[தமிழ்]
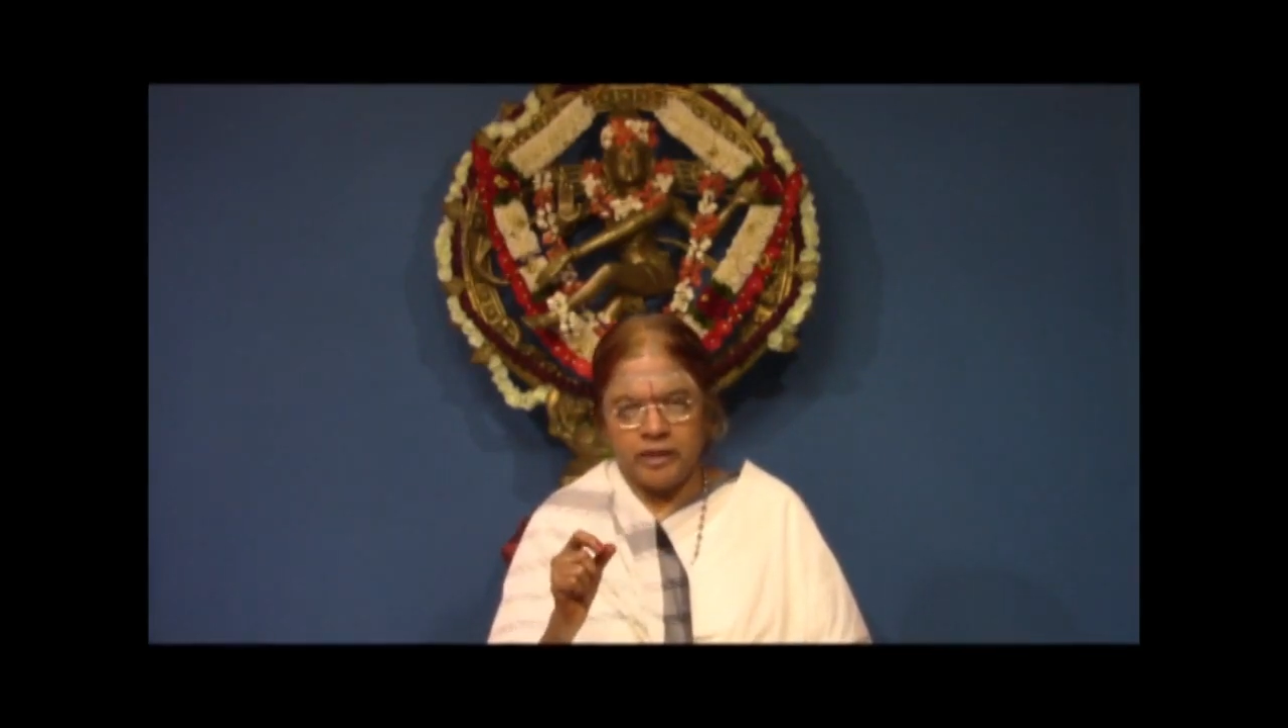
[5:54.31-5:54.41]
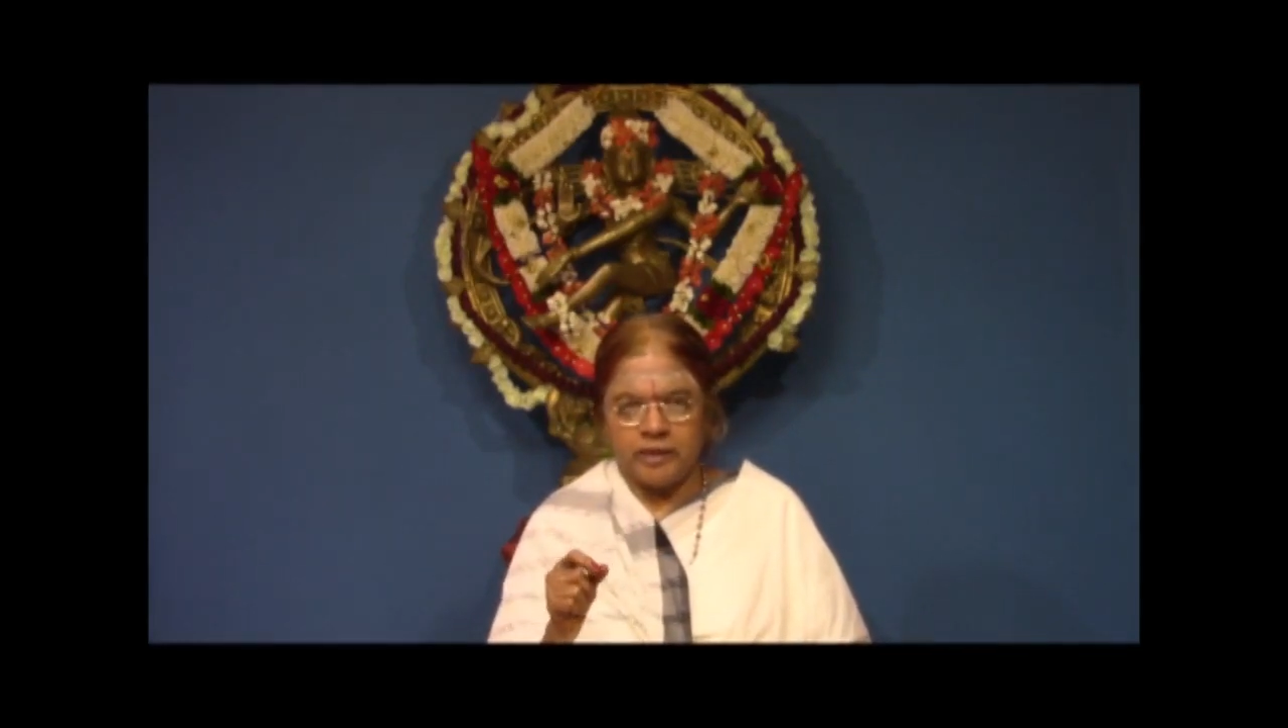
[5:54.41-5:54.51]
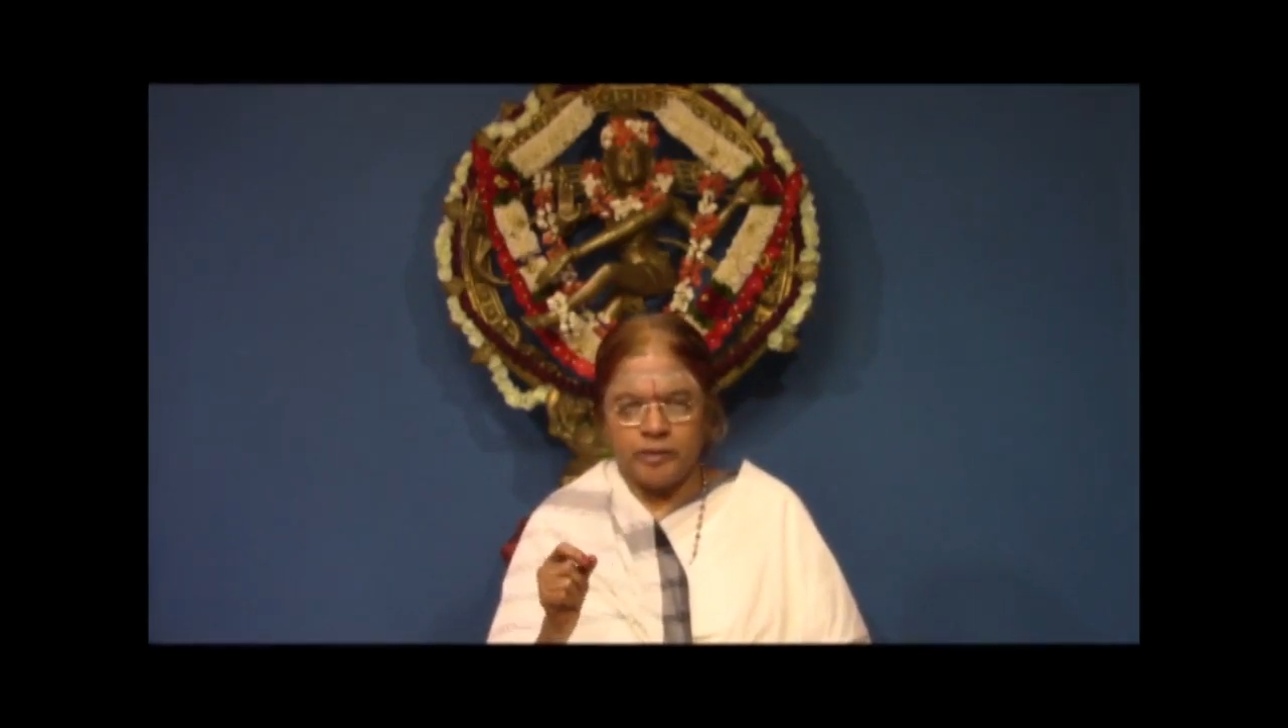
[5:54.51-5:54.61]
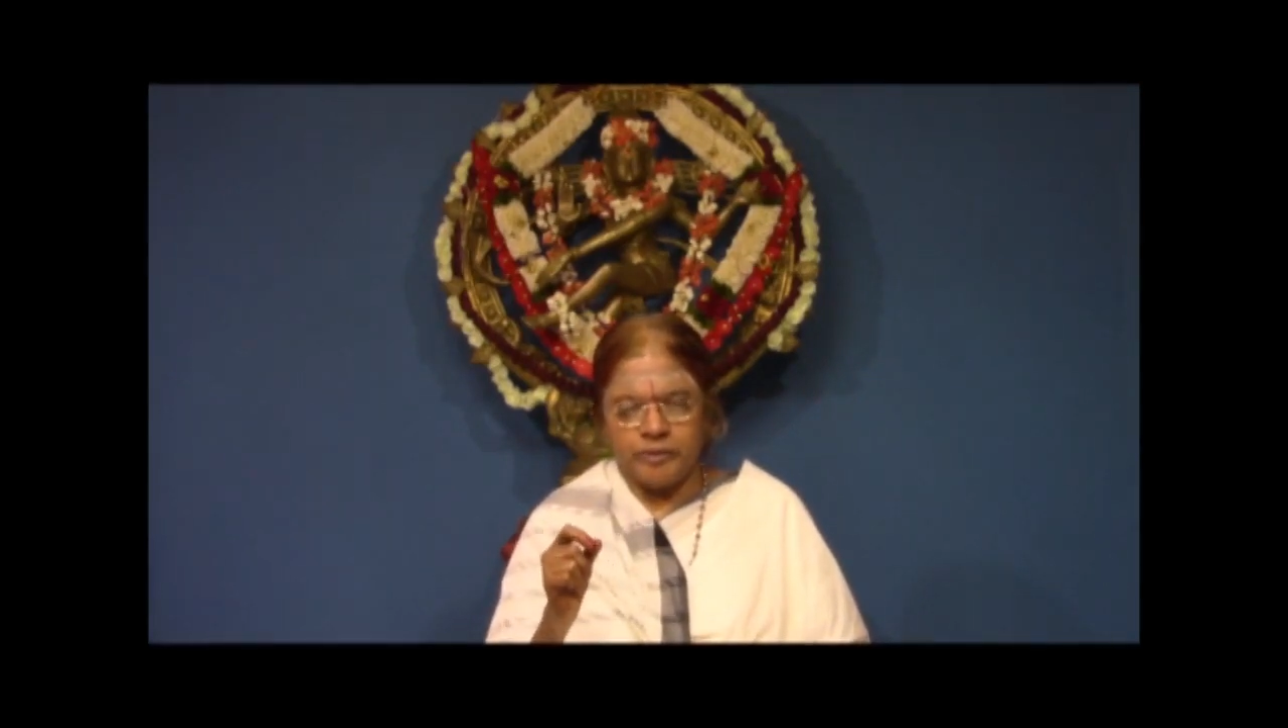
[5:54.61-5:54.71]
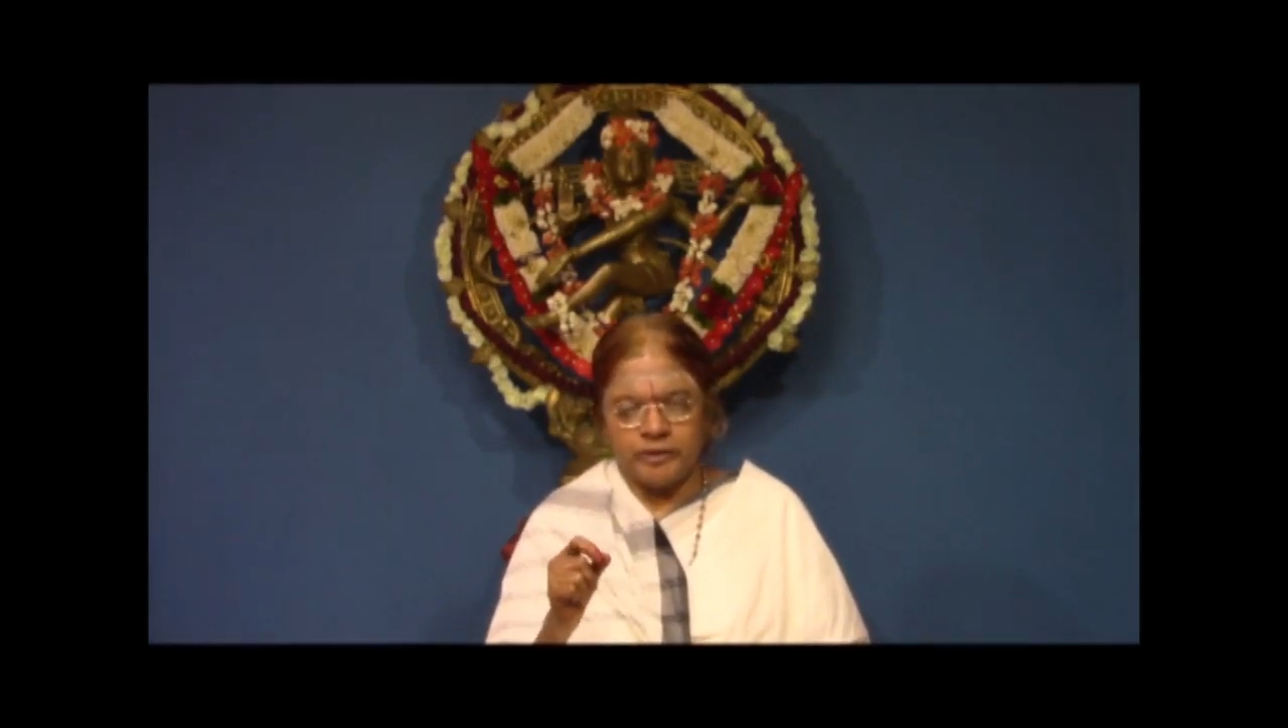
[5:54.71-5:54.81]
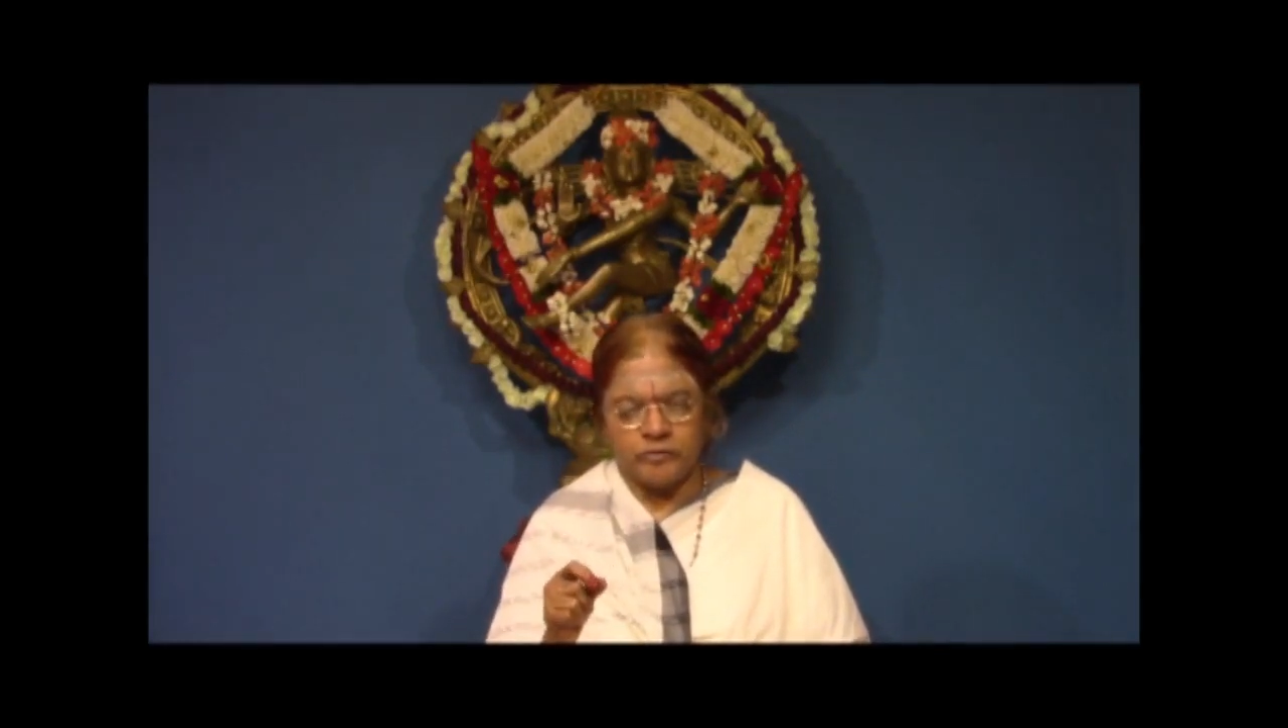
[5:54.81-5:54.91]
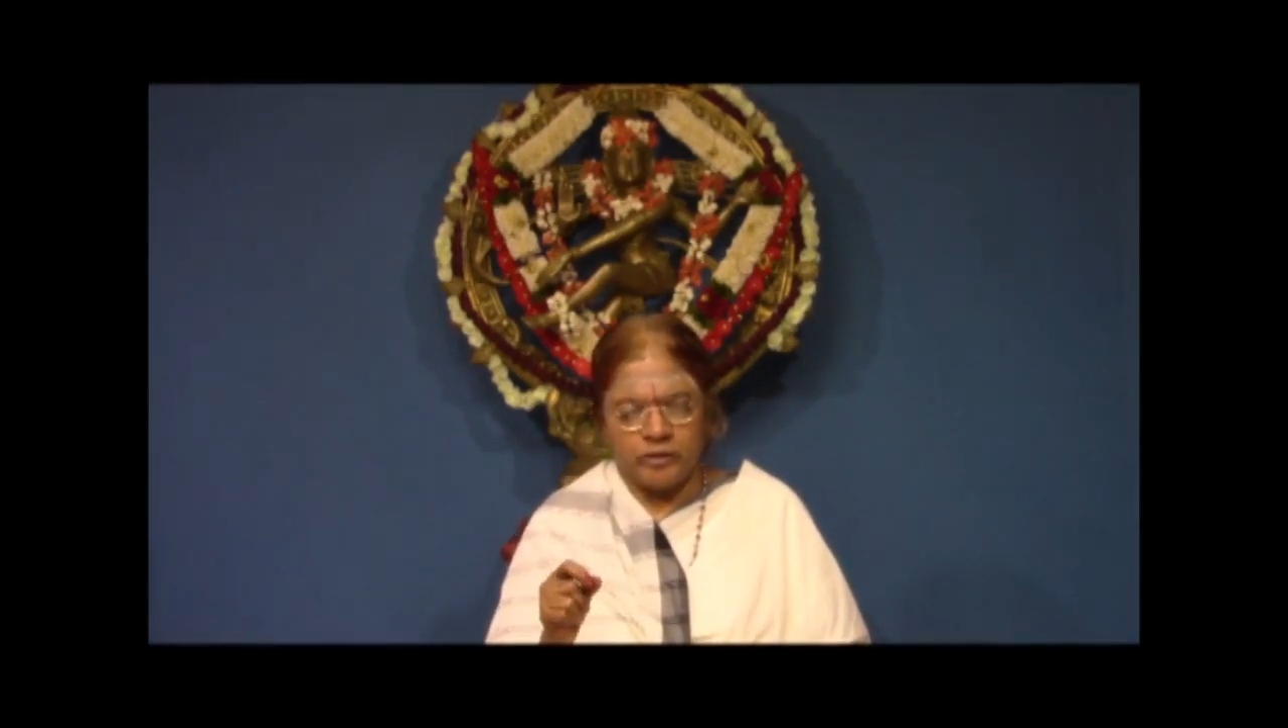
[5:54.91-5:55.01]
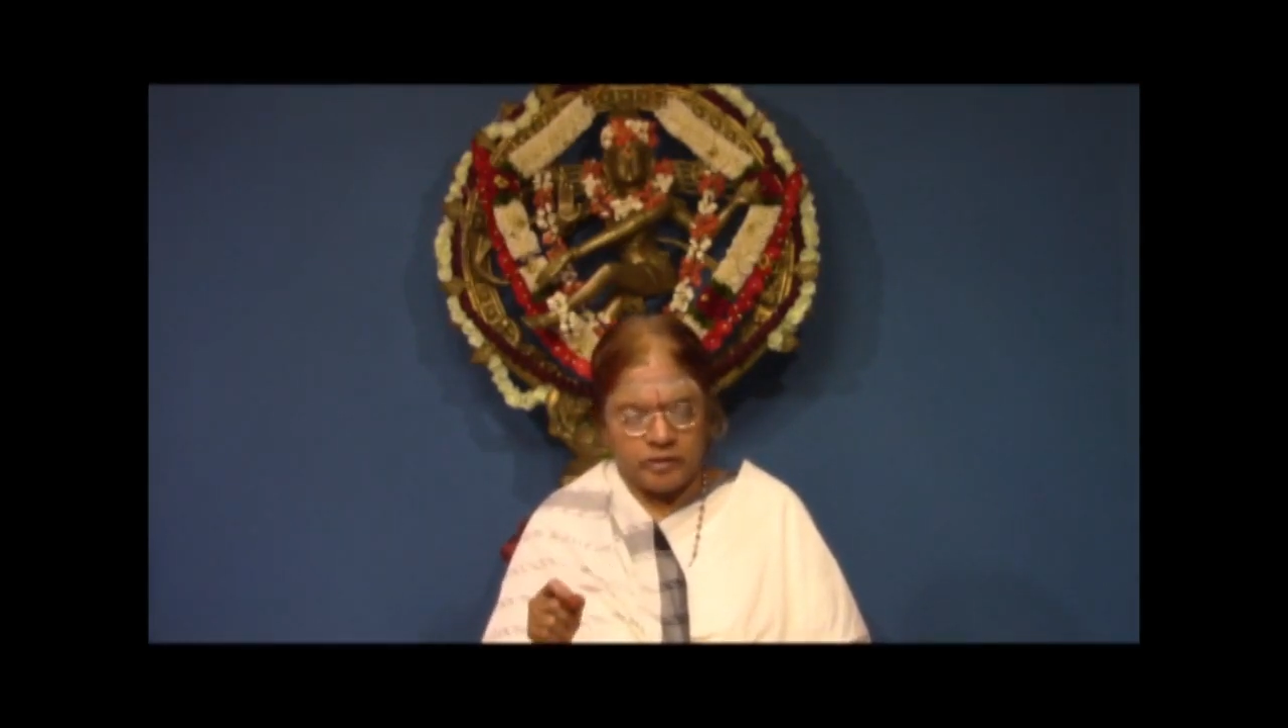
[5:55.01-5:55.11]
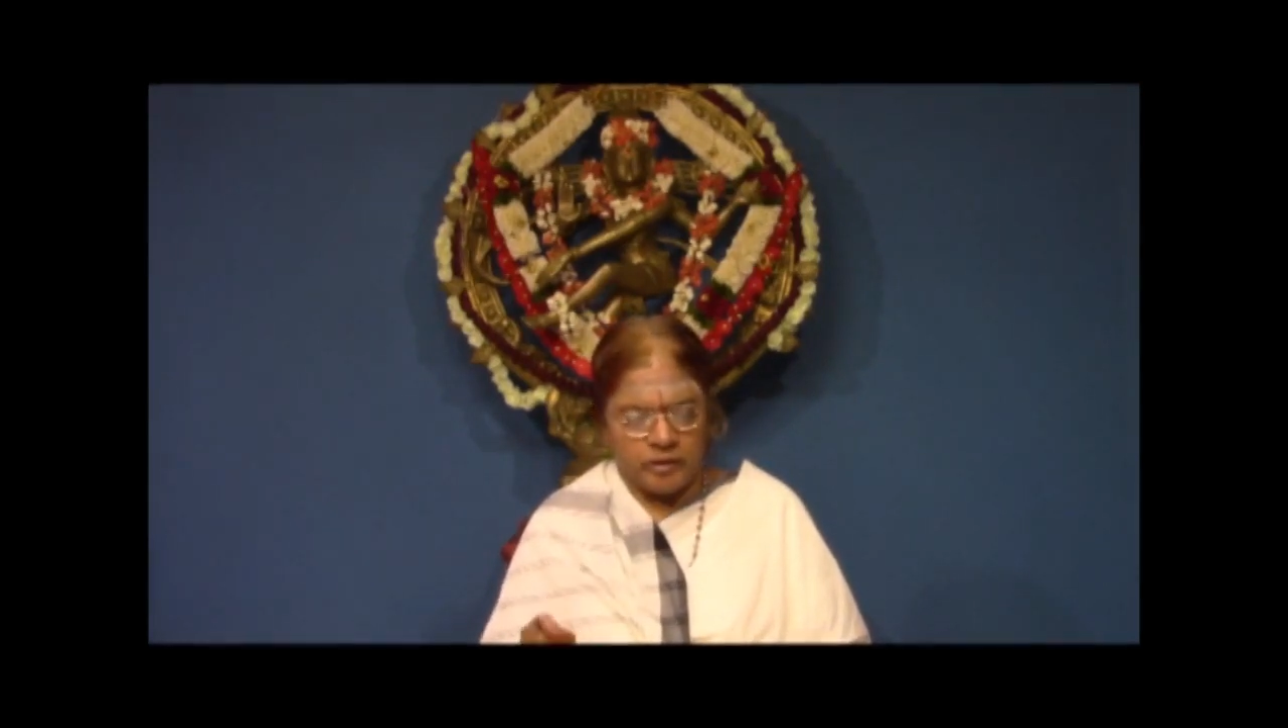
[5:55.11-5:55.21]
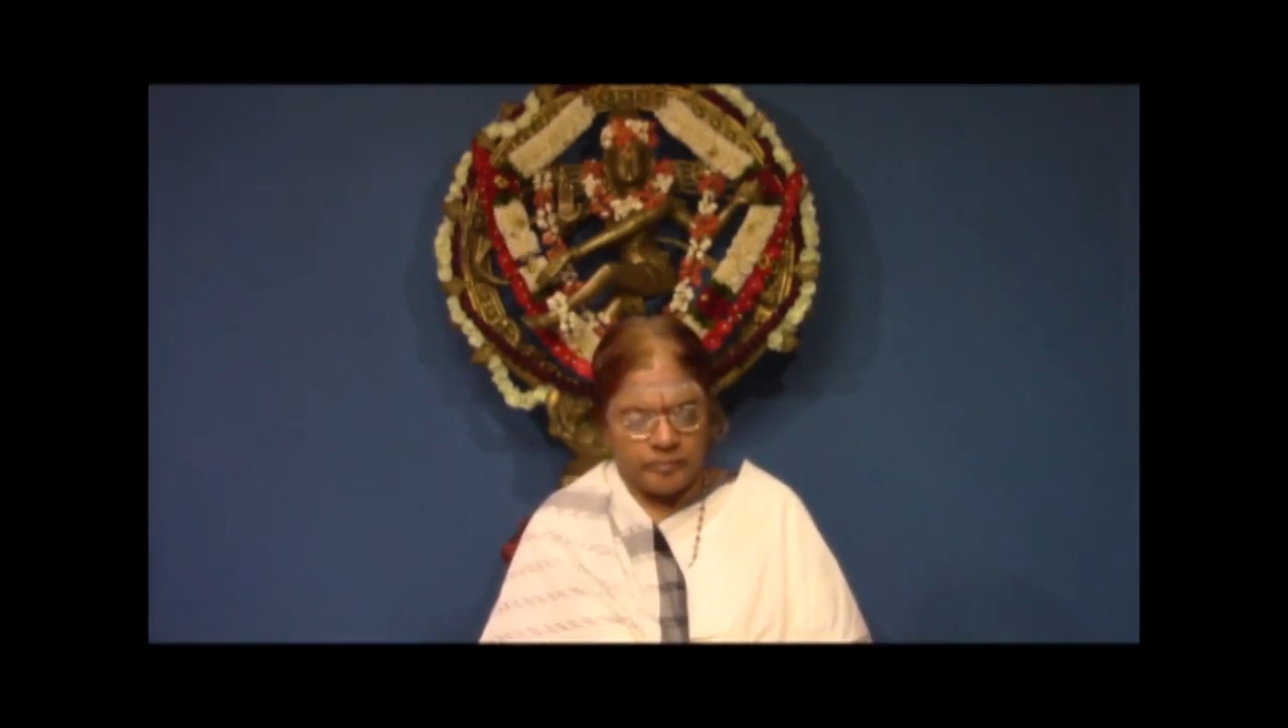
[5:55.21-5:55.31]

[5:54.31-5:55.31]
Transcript: அதை எப்படி சொல்லணும்னு